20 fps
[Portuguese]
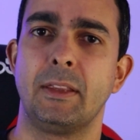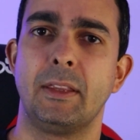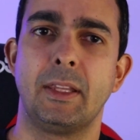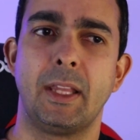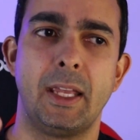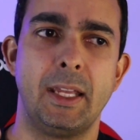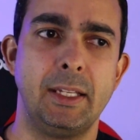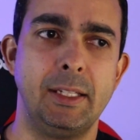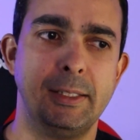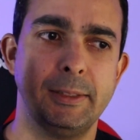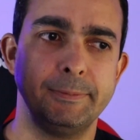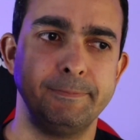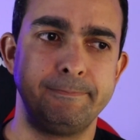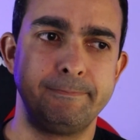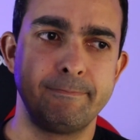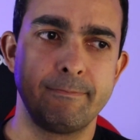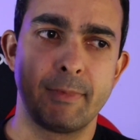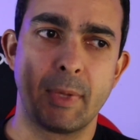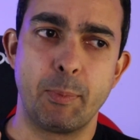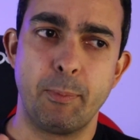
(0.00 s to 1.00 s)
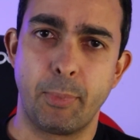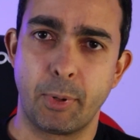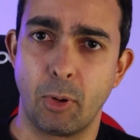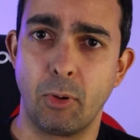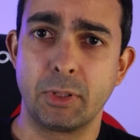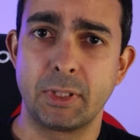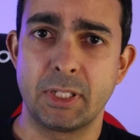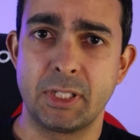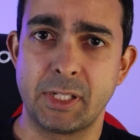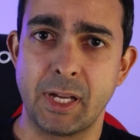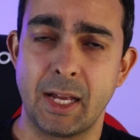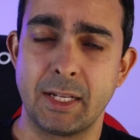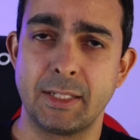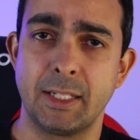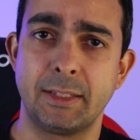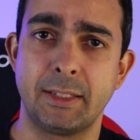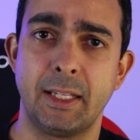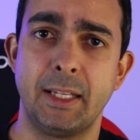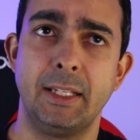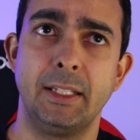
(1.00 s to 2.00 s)
tem pronta já,
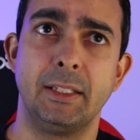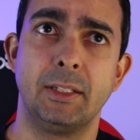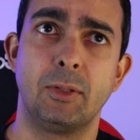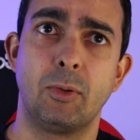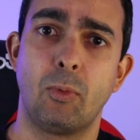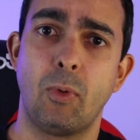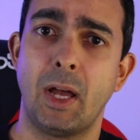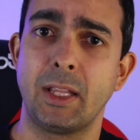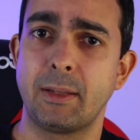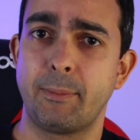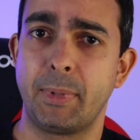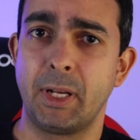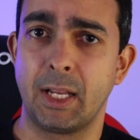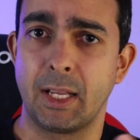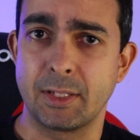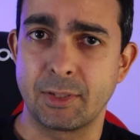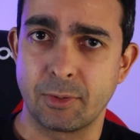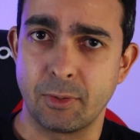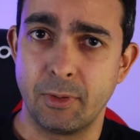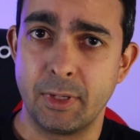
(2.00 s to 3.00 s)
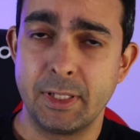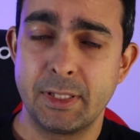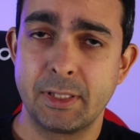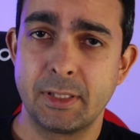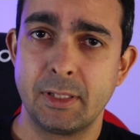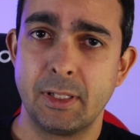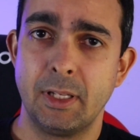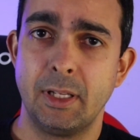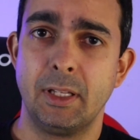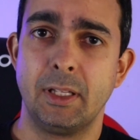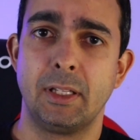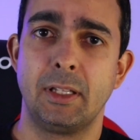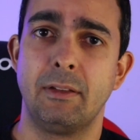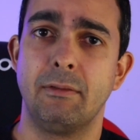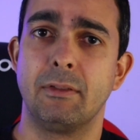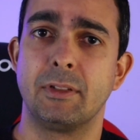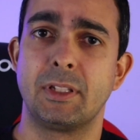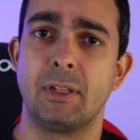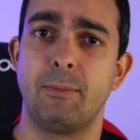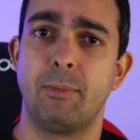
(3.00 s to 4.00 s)
já tem quatro aplicações
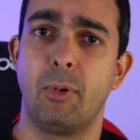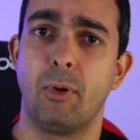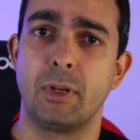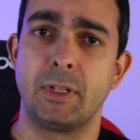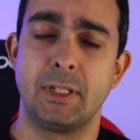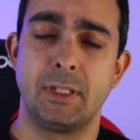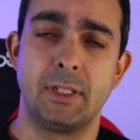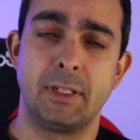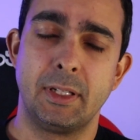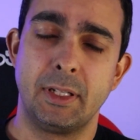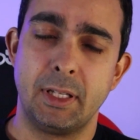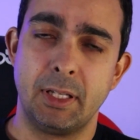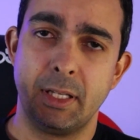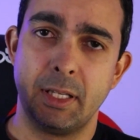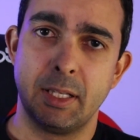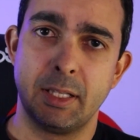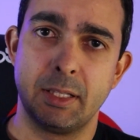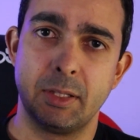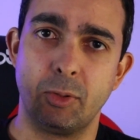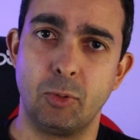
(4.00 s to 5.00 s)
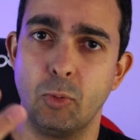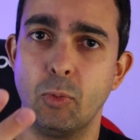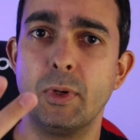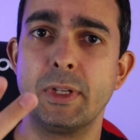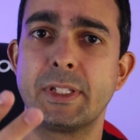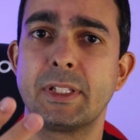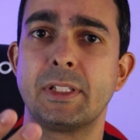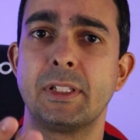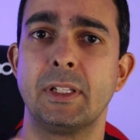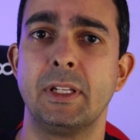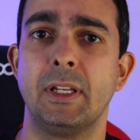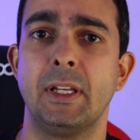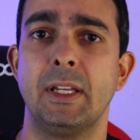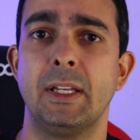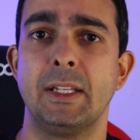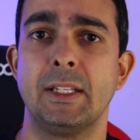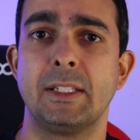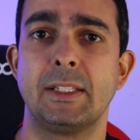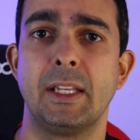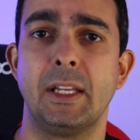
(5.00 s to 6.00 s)
que você pode duas
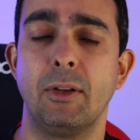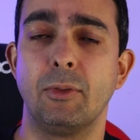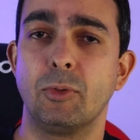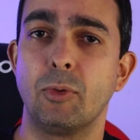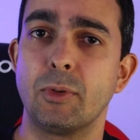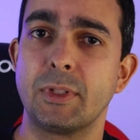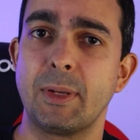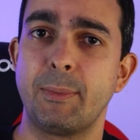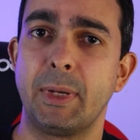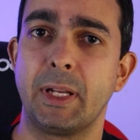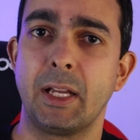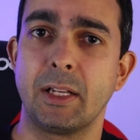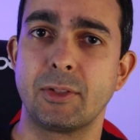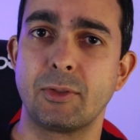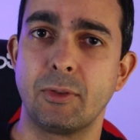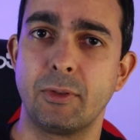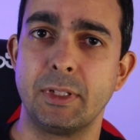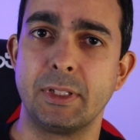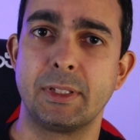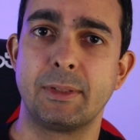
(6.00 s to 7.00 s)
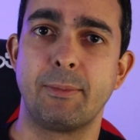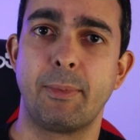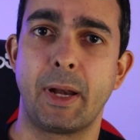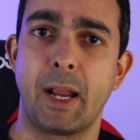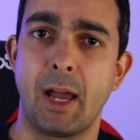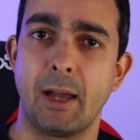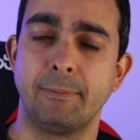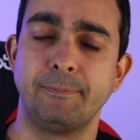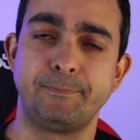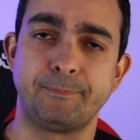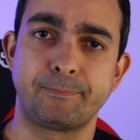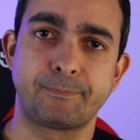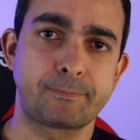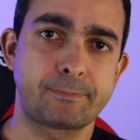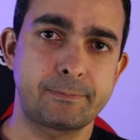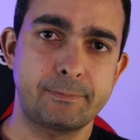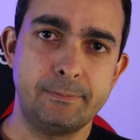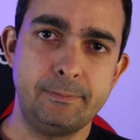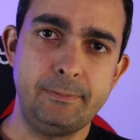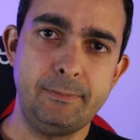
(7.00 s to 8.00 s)
seriam duas aplicações para
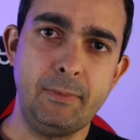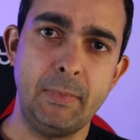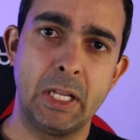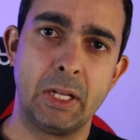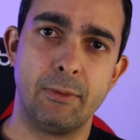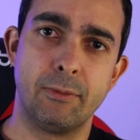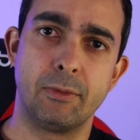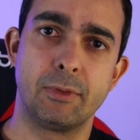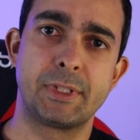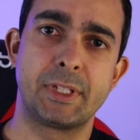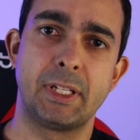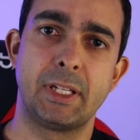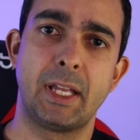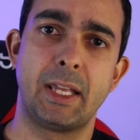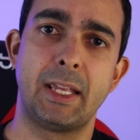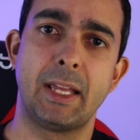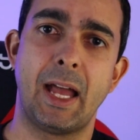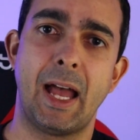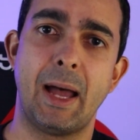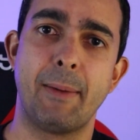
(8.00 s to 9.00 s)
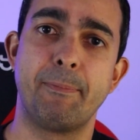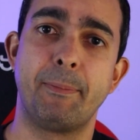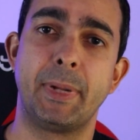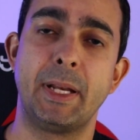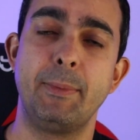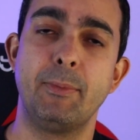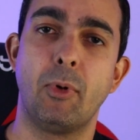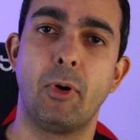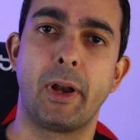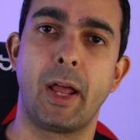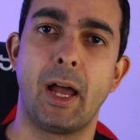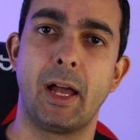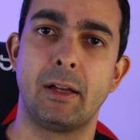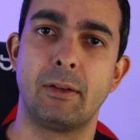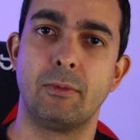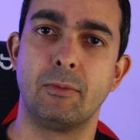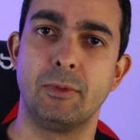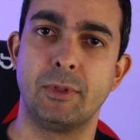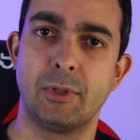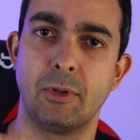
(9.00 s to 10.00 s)
você
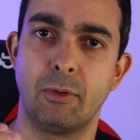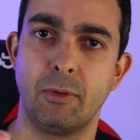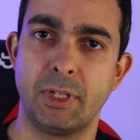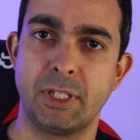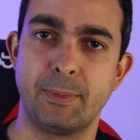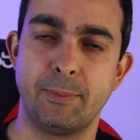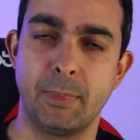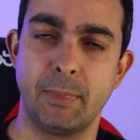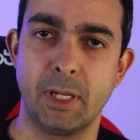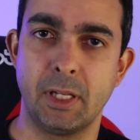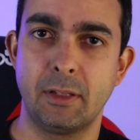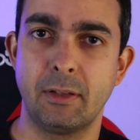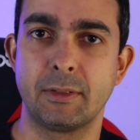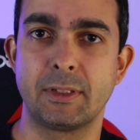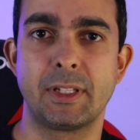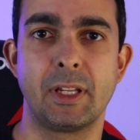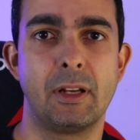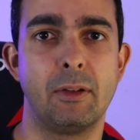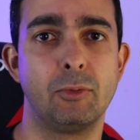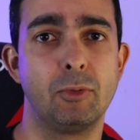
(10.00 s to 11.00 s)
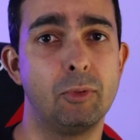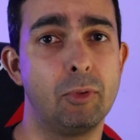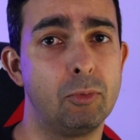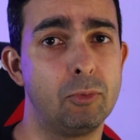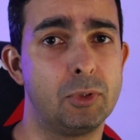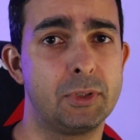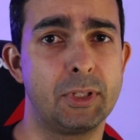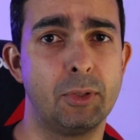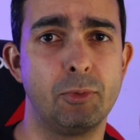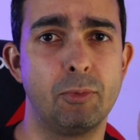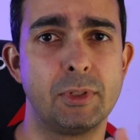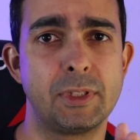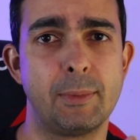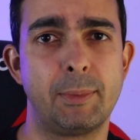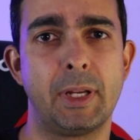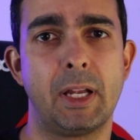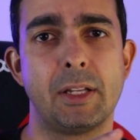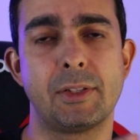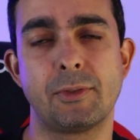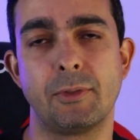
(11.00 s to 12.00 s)
aprimorar o seu conhecimento, serão são duas
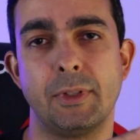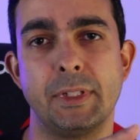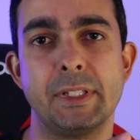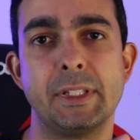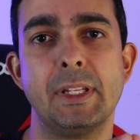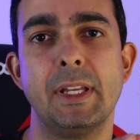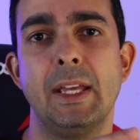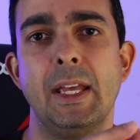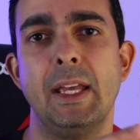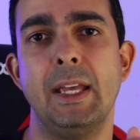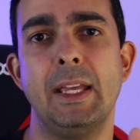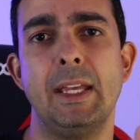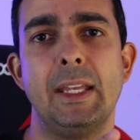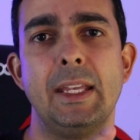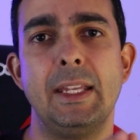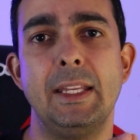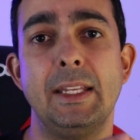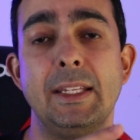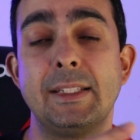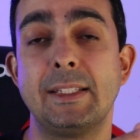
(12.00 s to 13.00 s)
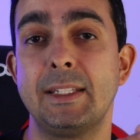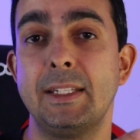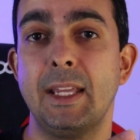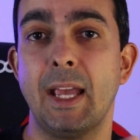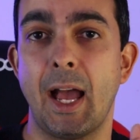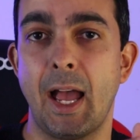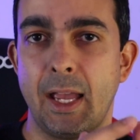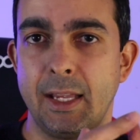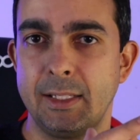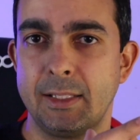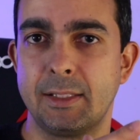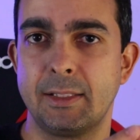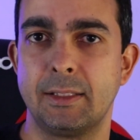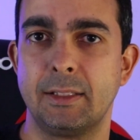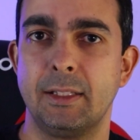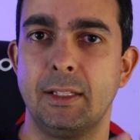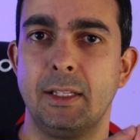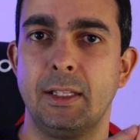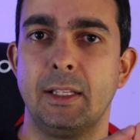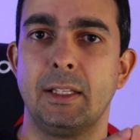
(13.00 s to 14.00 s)
aplicações iniciais
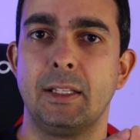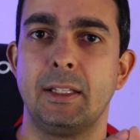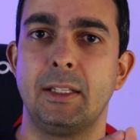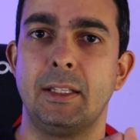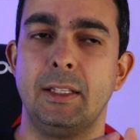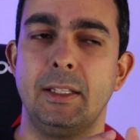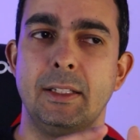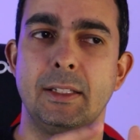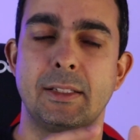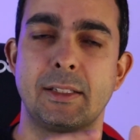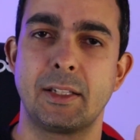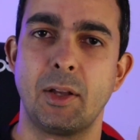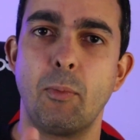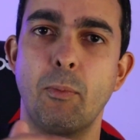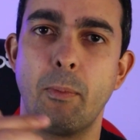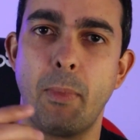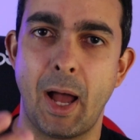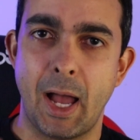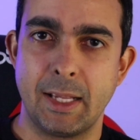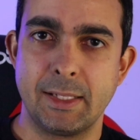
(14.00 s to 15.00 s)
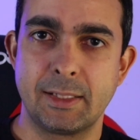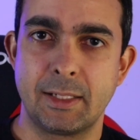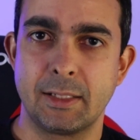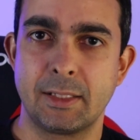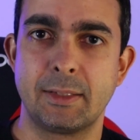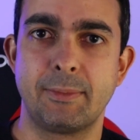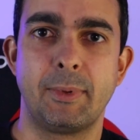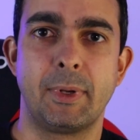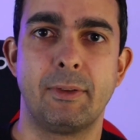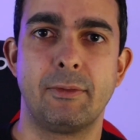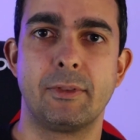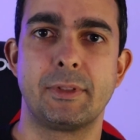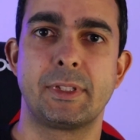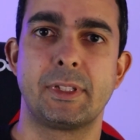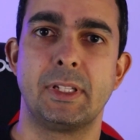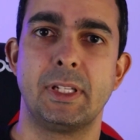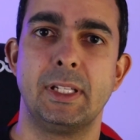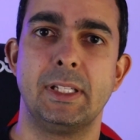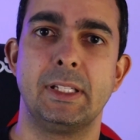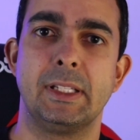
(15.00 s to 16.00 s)
que são básicas para
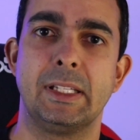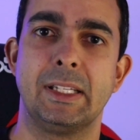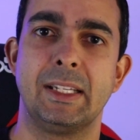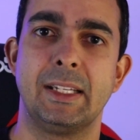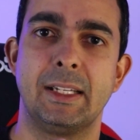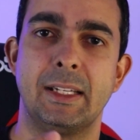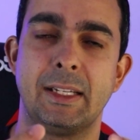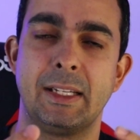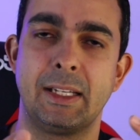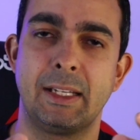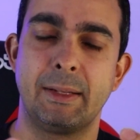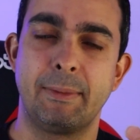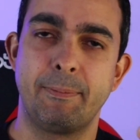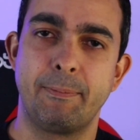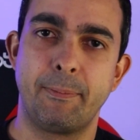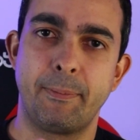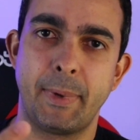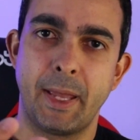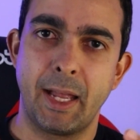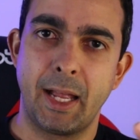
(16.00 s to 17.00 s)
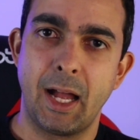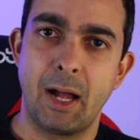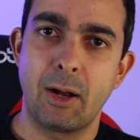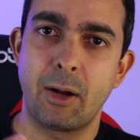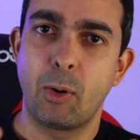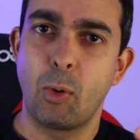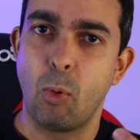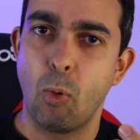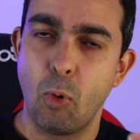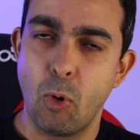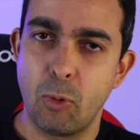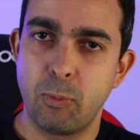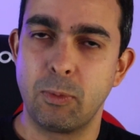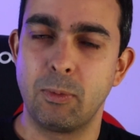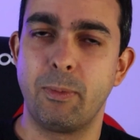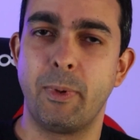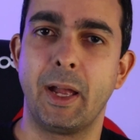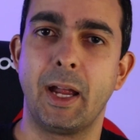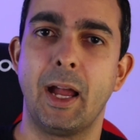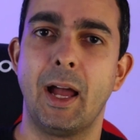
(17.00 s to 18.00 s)
você pegar corpo,
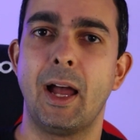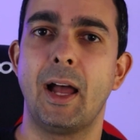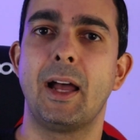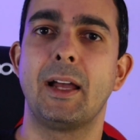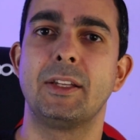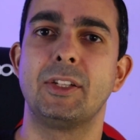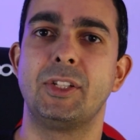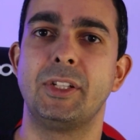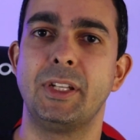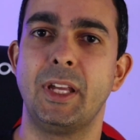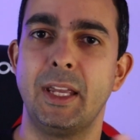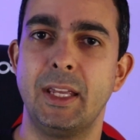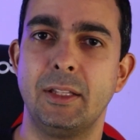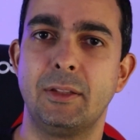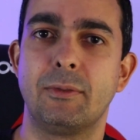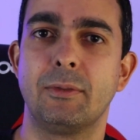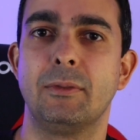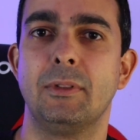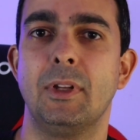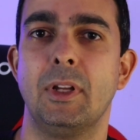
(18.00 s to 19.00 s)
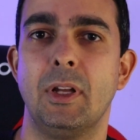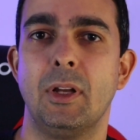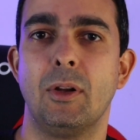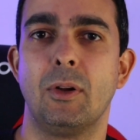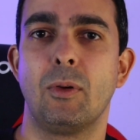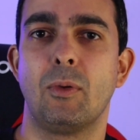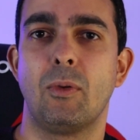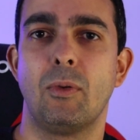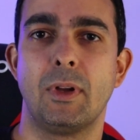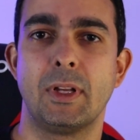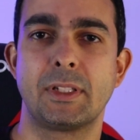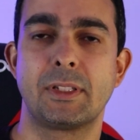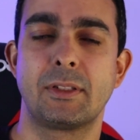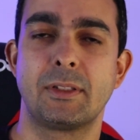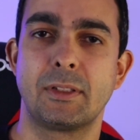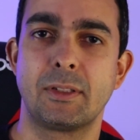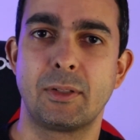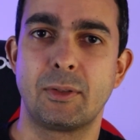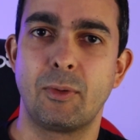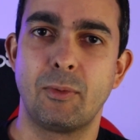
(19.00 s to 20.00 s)
pegar jeito com
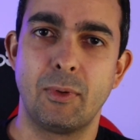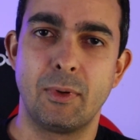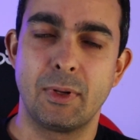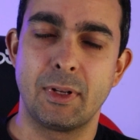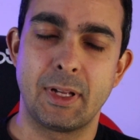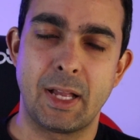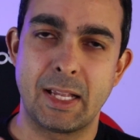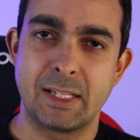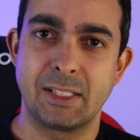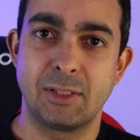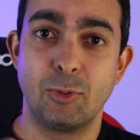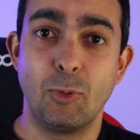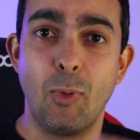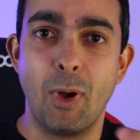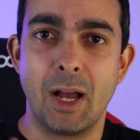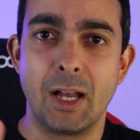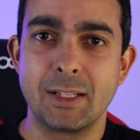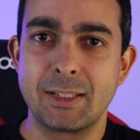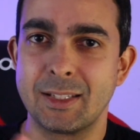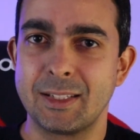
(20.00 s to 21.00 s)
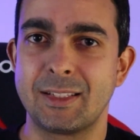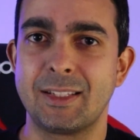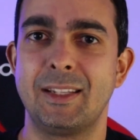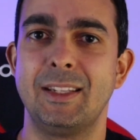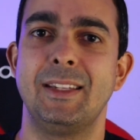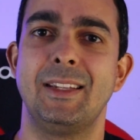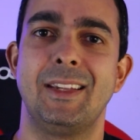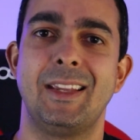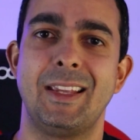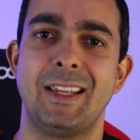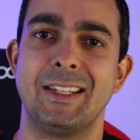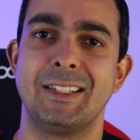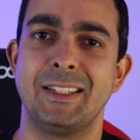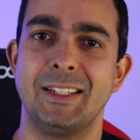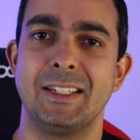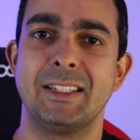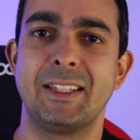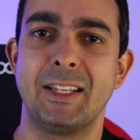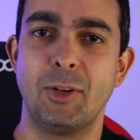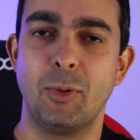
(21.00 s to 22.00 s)
as, com as nuances que
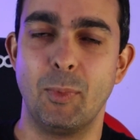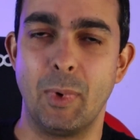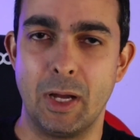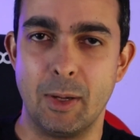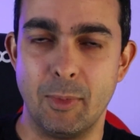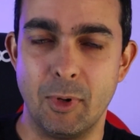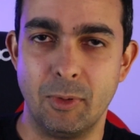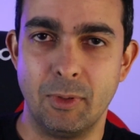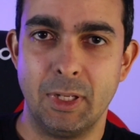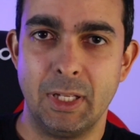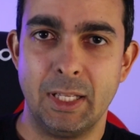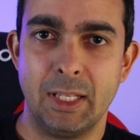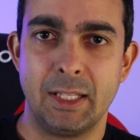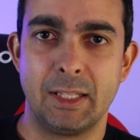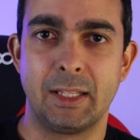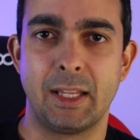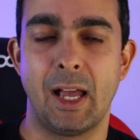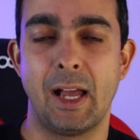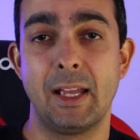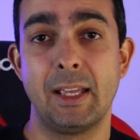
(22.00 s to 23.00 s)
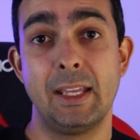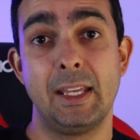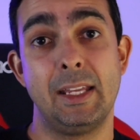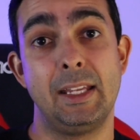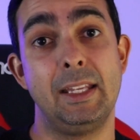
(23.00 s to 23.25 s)
existem no Bubble, tá?